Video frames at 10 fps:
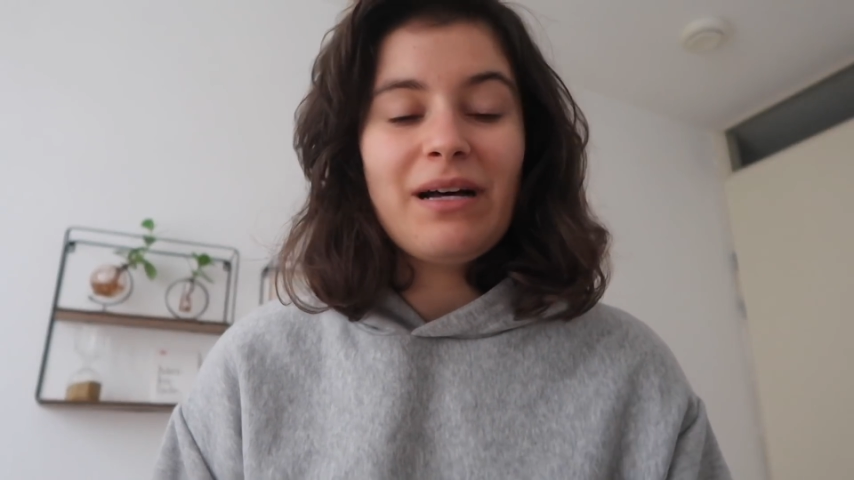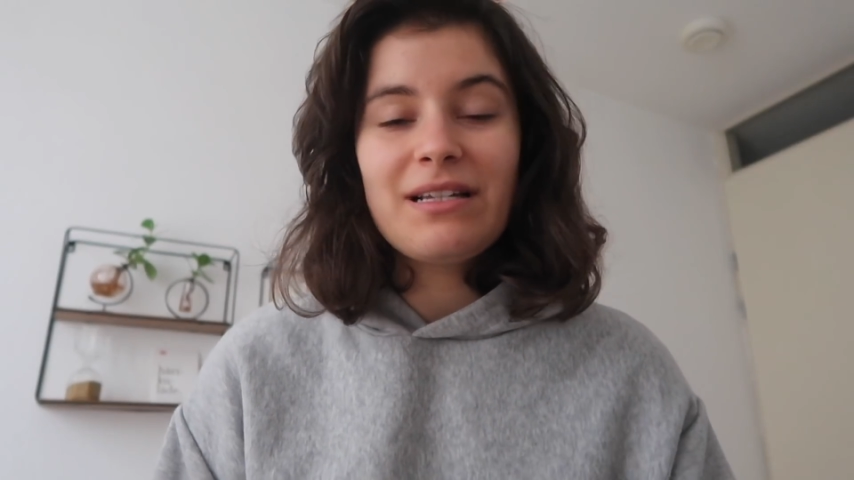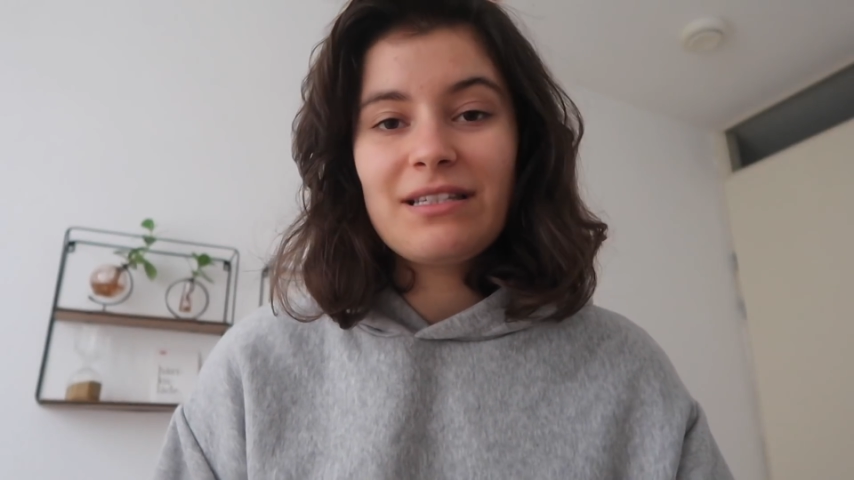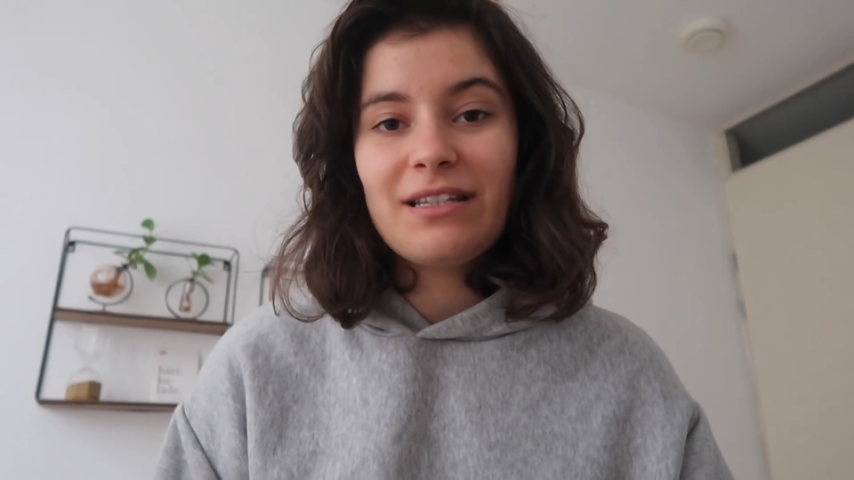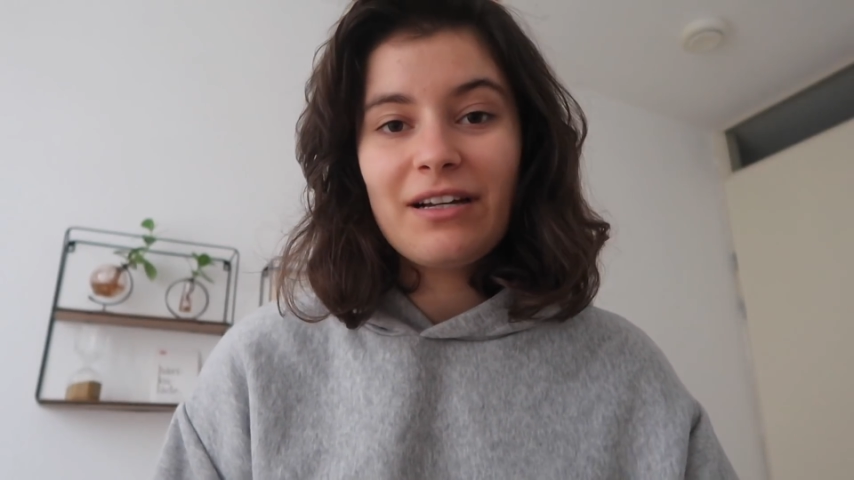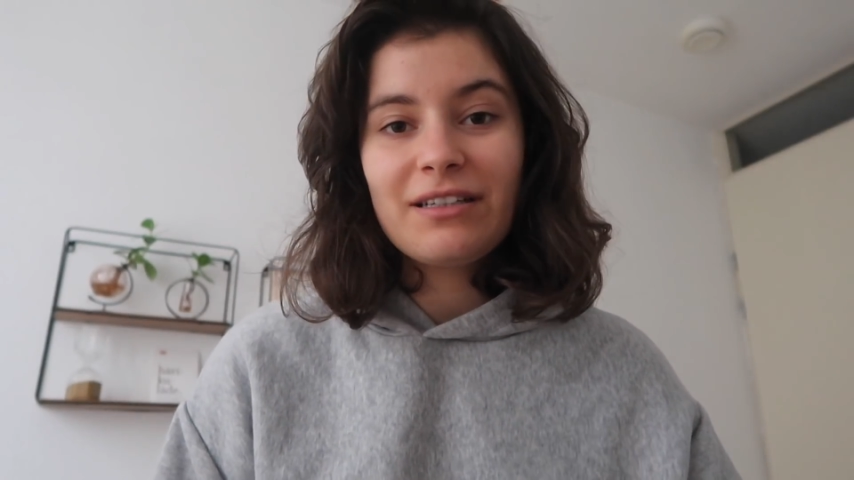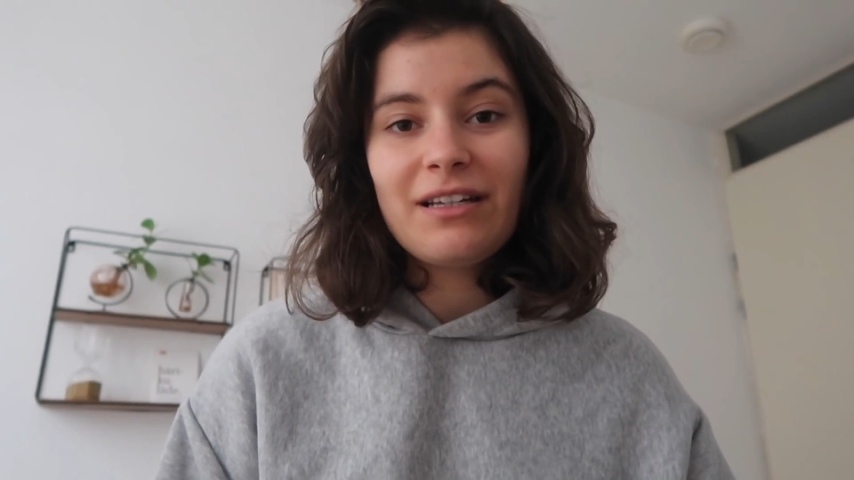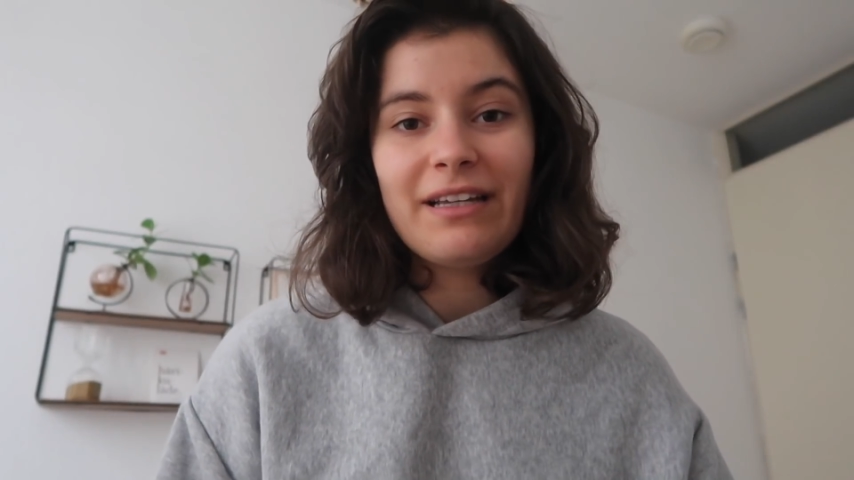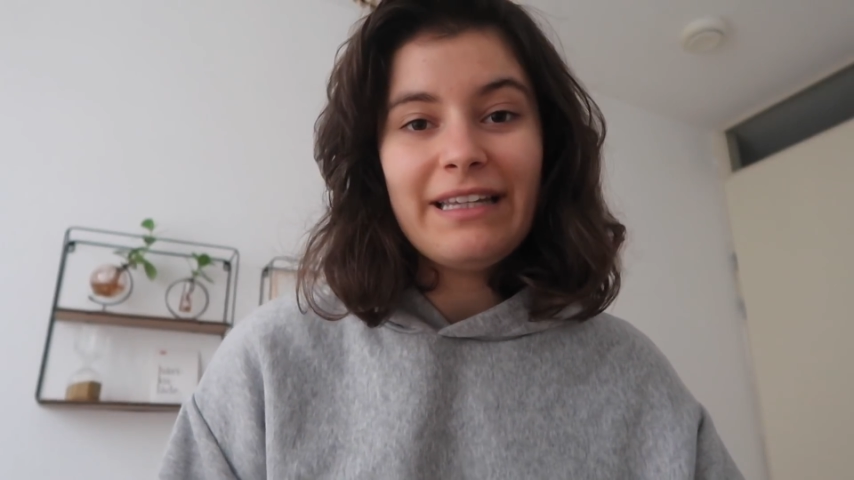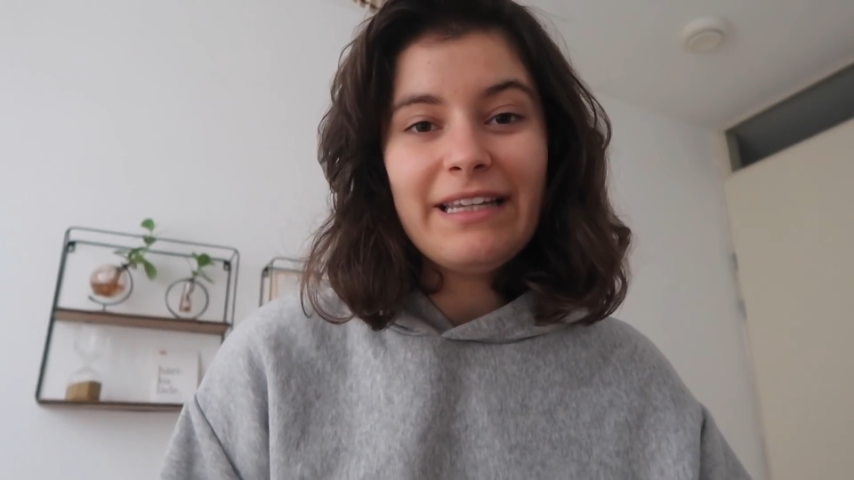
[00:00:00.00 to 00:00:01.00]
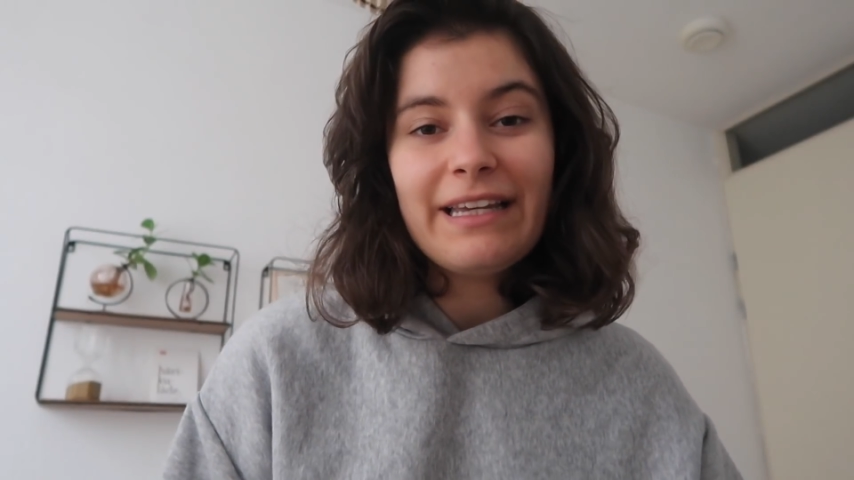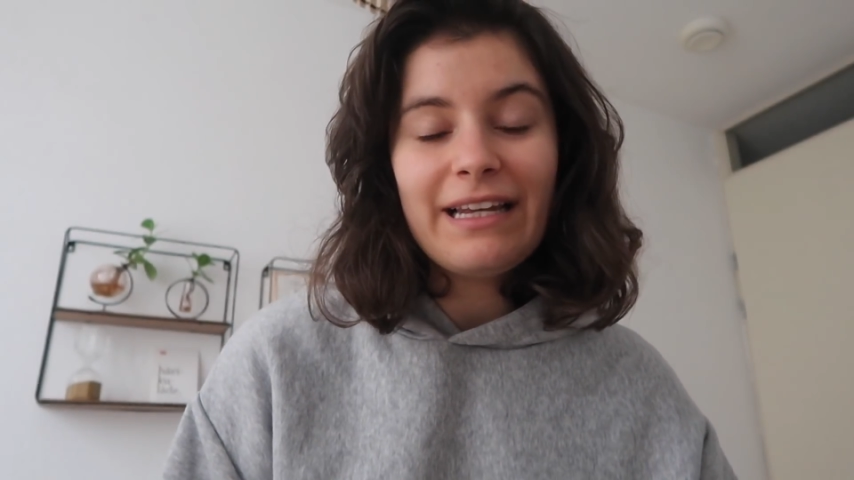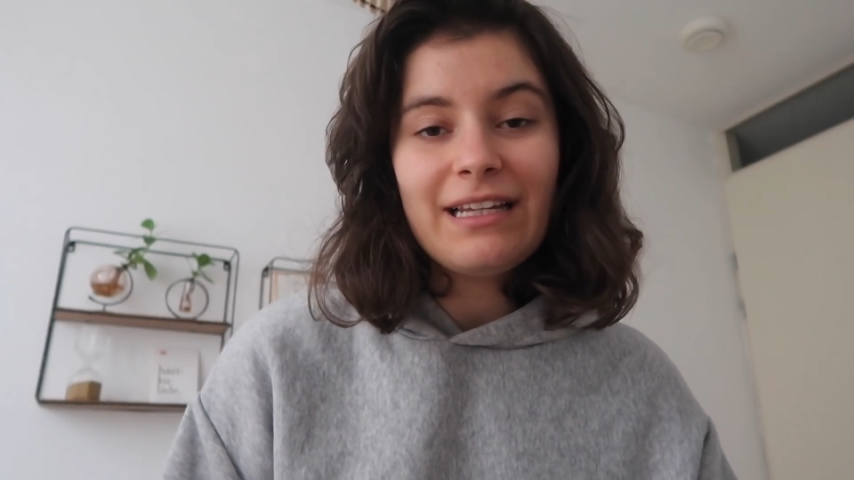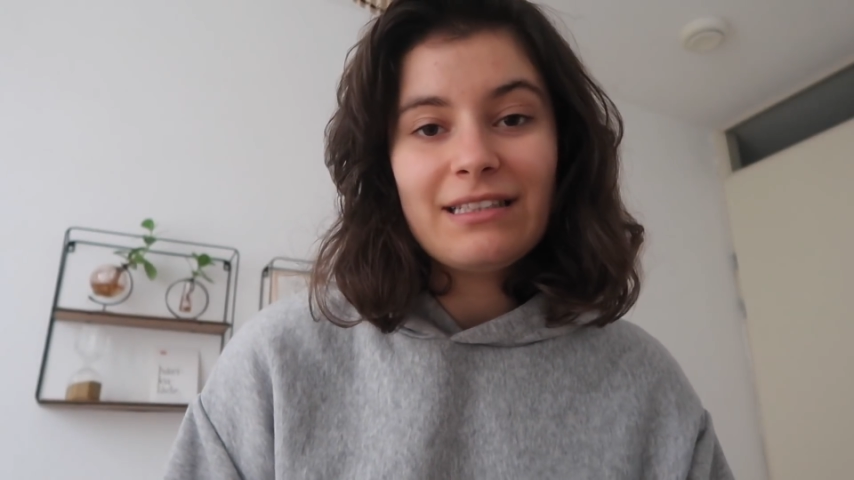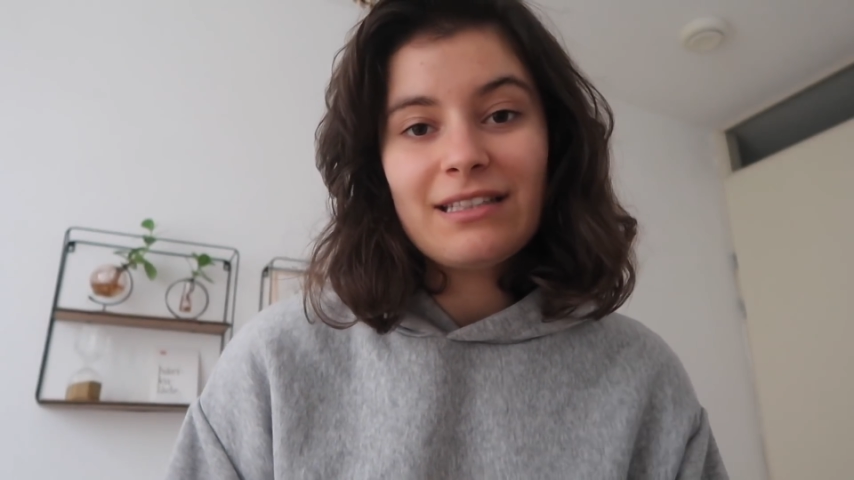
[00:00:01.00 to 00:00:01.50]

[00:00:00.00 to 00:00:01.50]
bazılarına iyi gelen